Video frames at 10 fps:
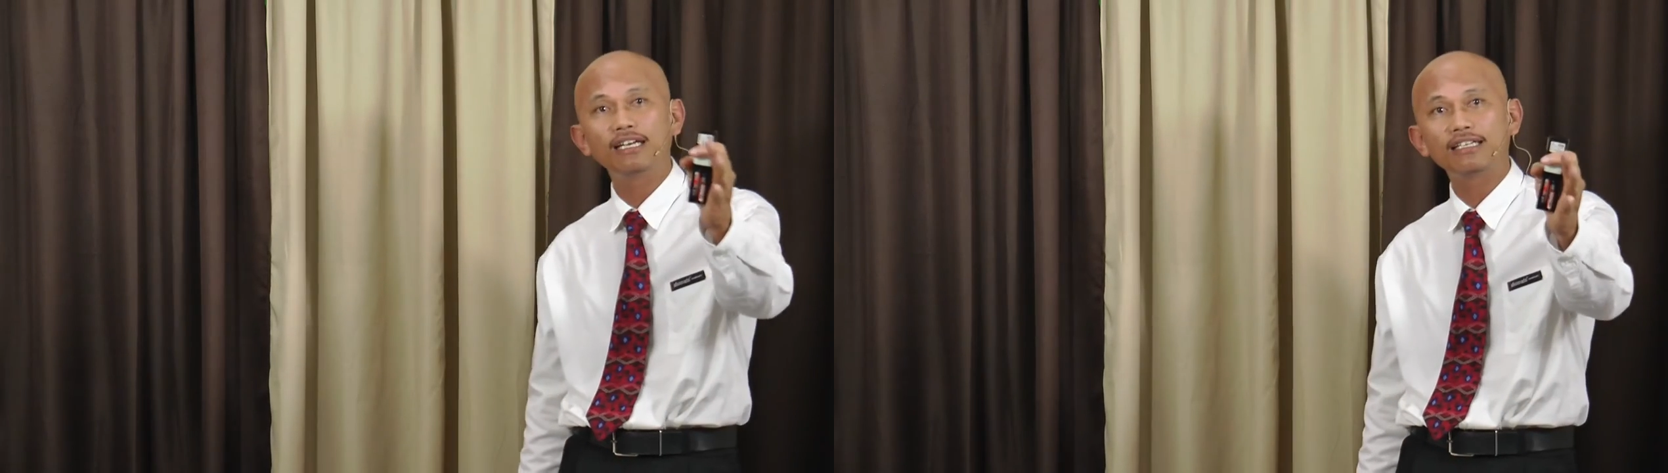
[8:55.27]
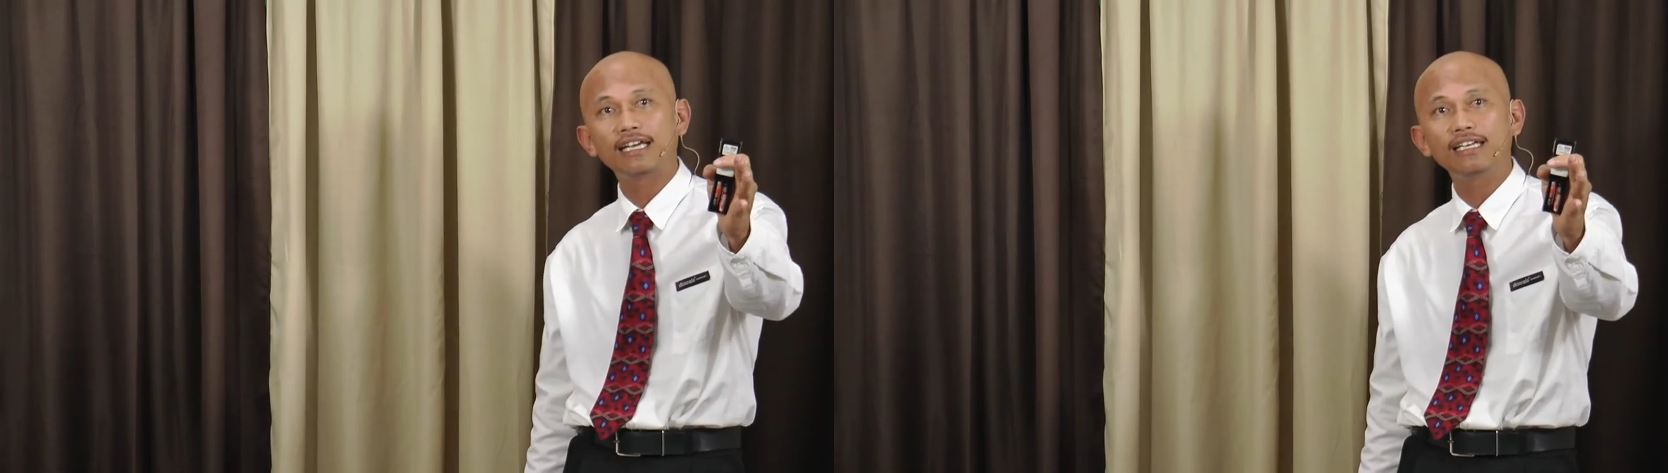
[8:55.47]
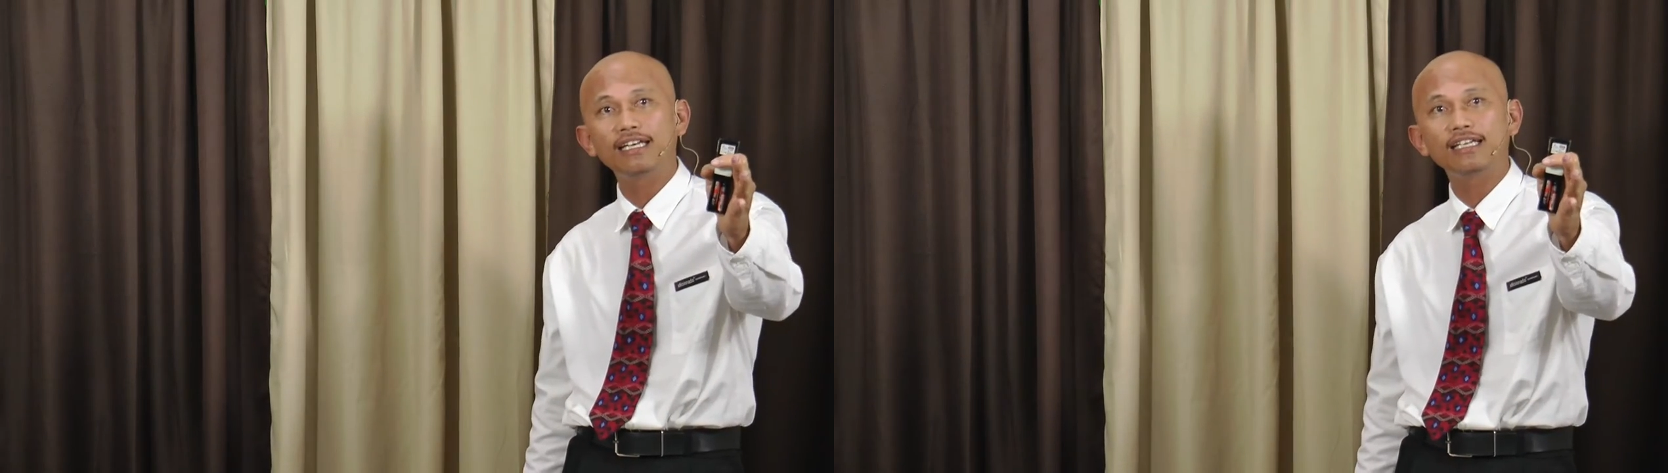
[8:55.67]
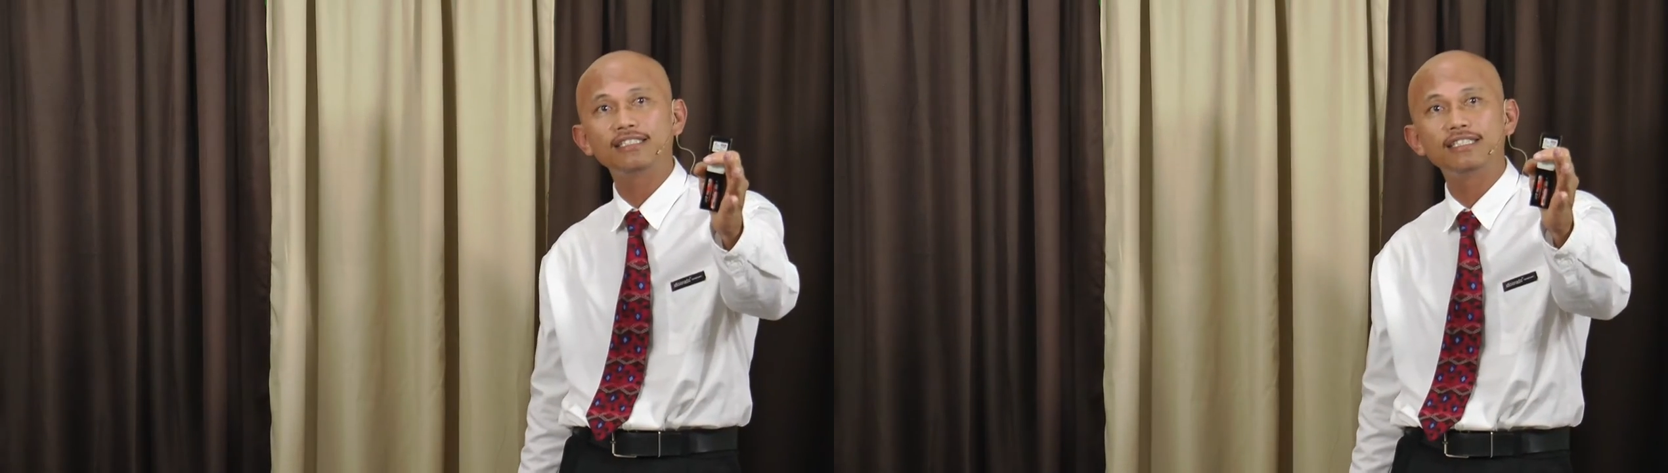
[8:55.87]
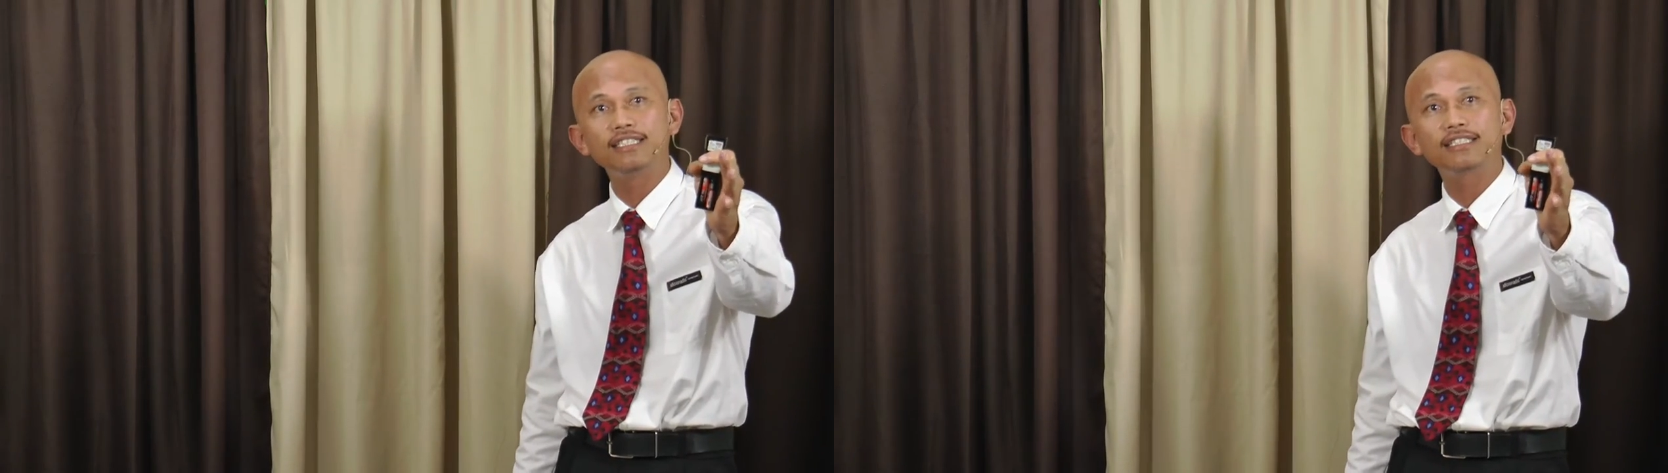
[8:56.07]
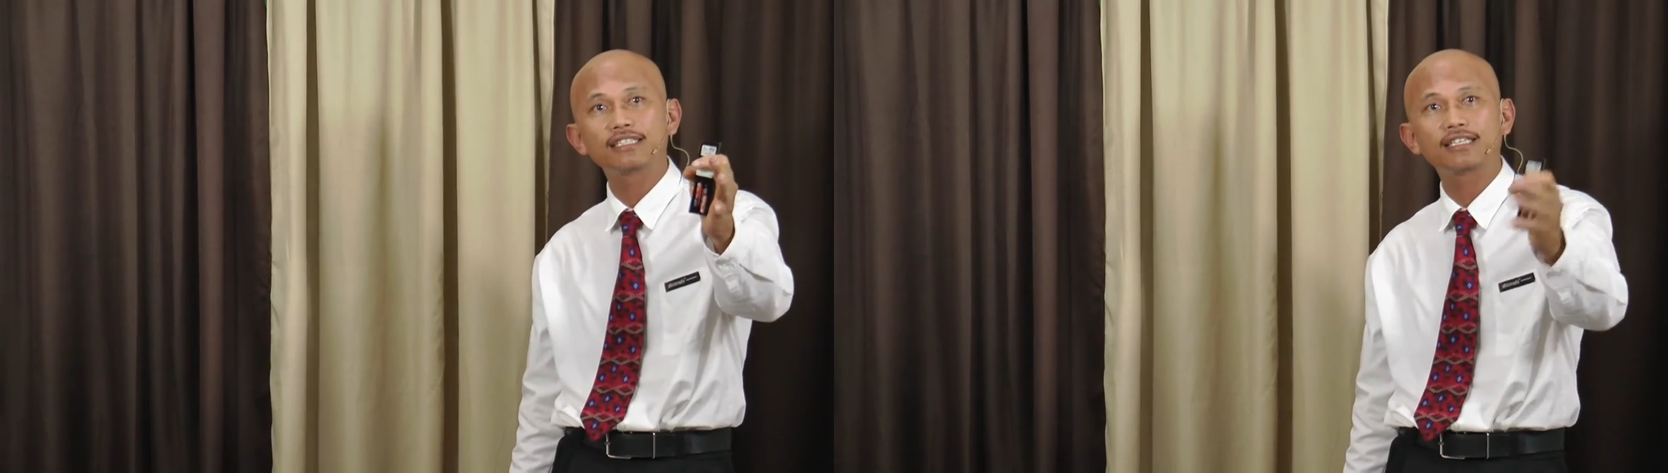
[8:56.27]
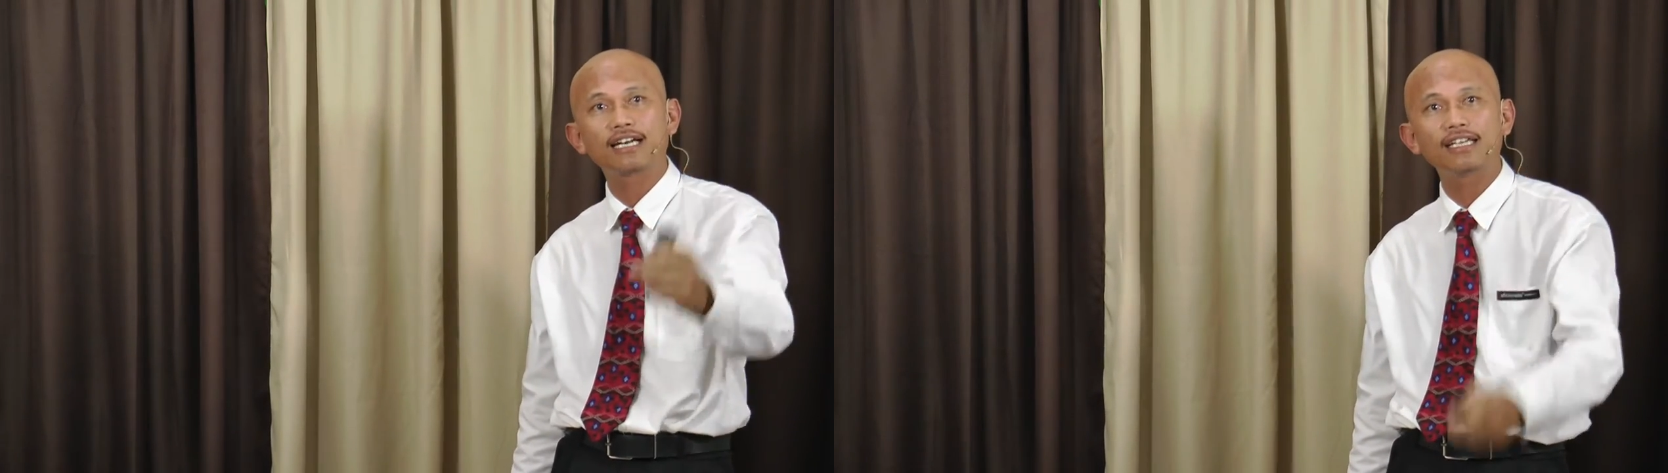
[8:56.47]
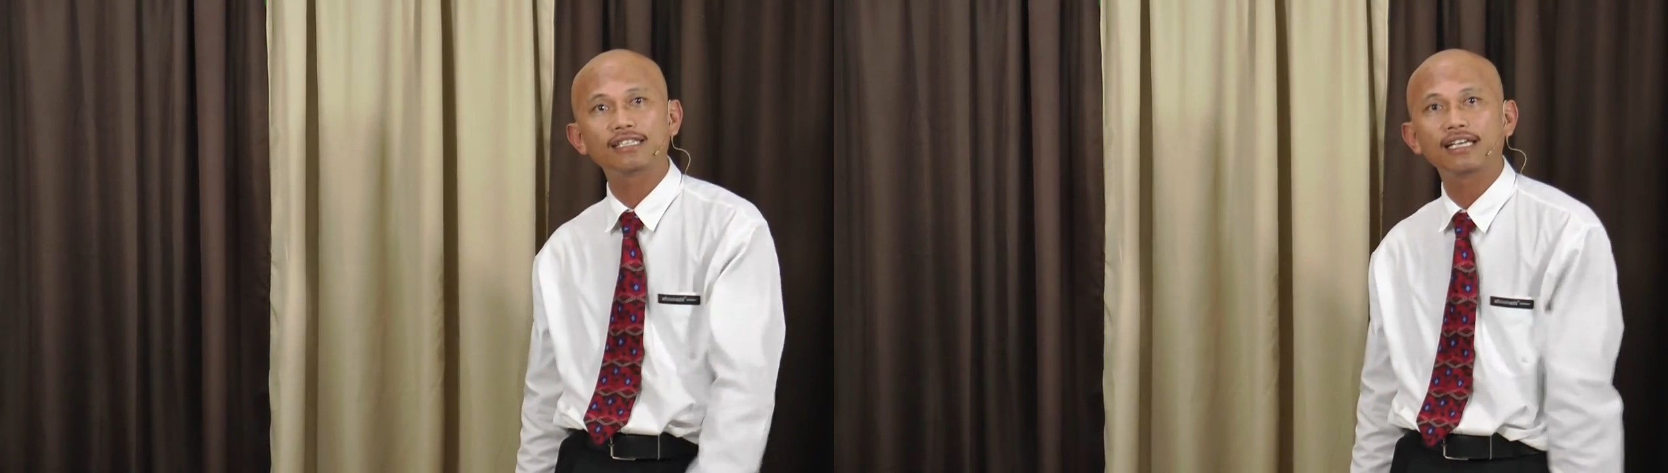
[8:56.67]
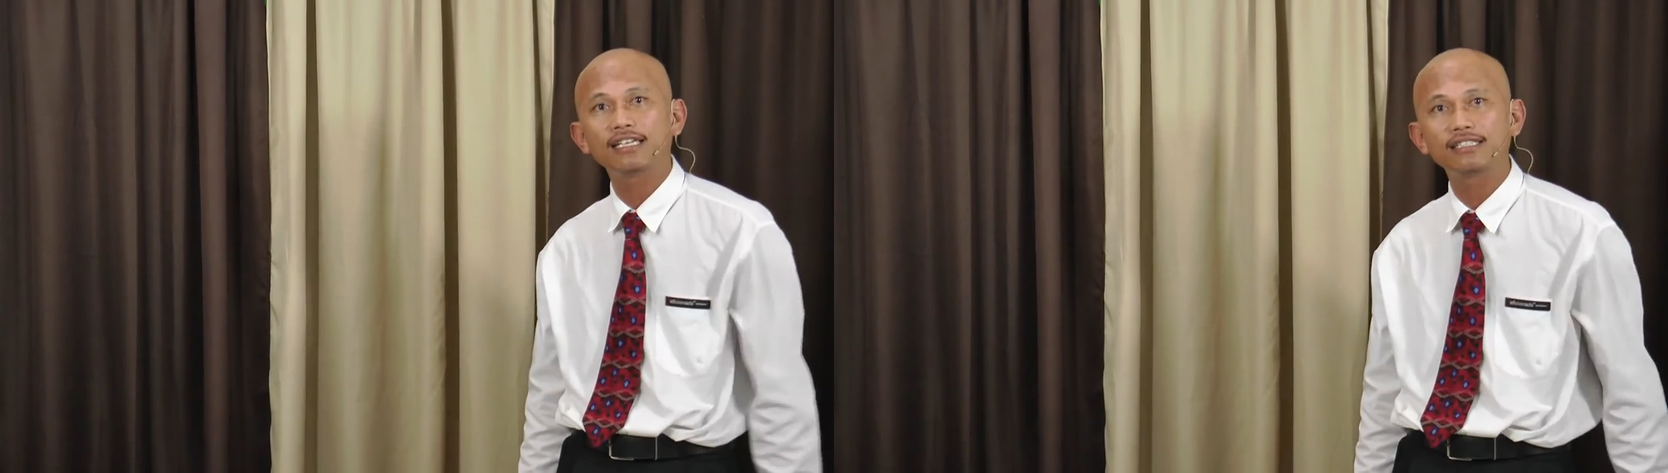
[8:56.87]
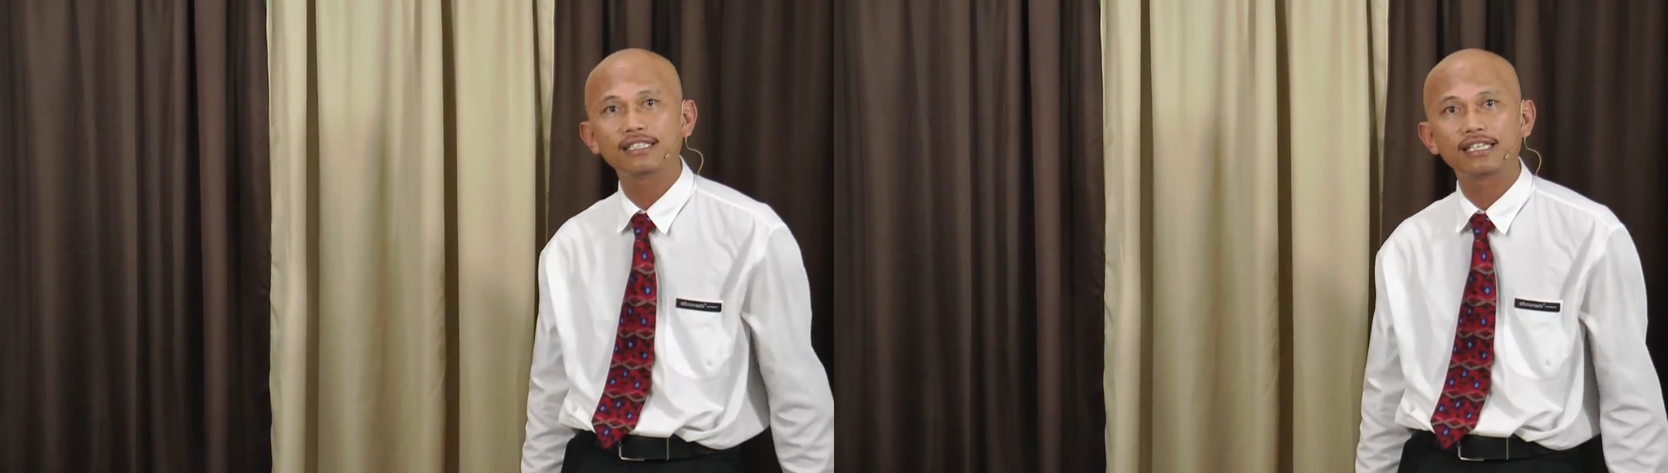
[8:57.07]
Kanina si Jesus Christ ang
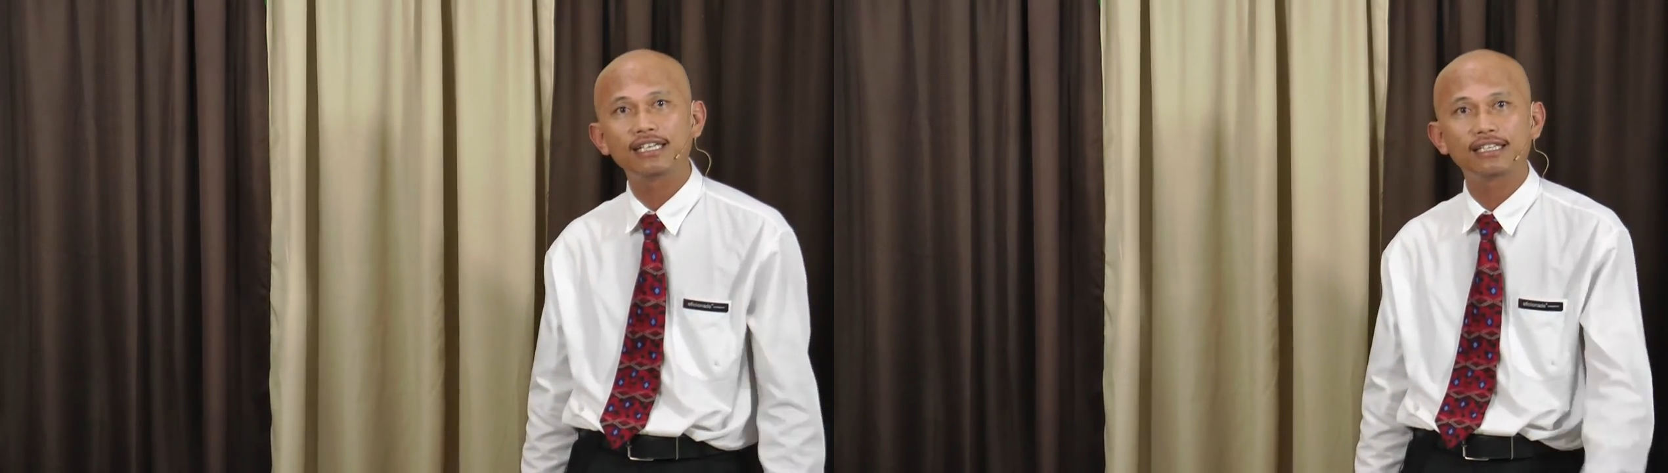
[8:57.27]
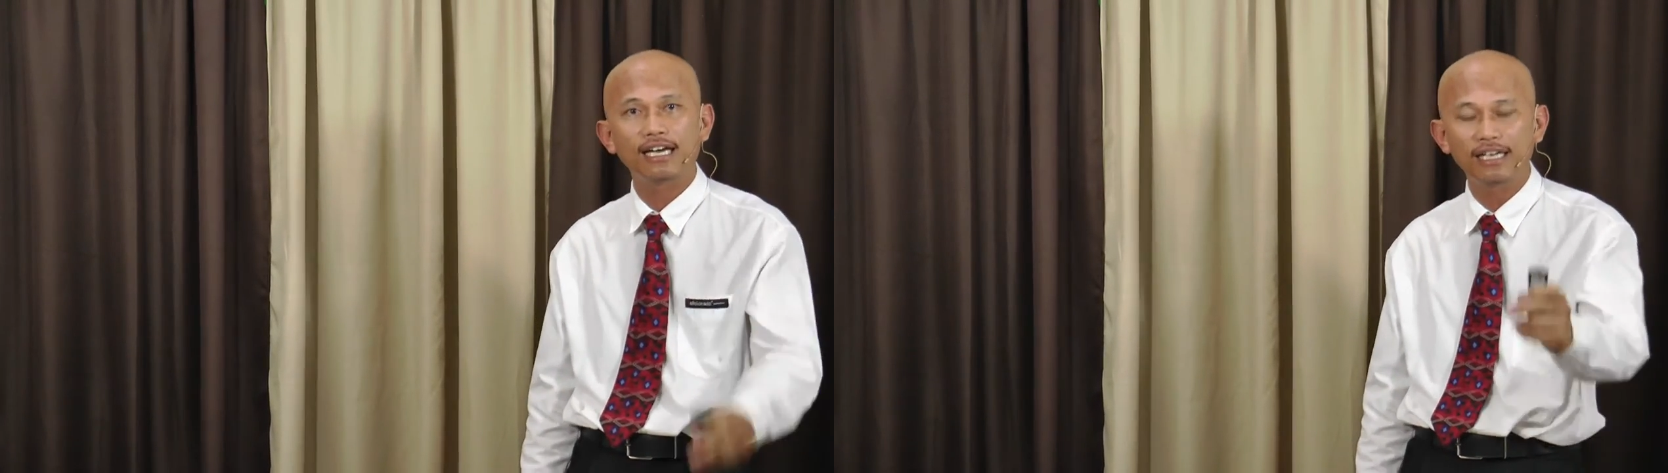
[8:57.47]
nagsasalita.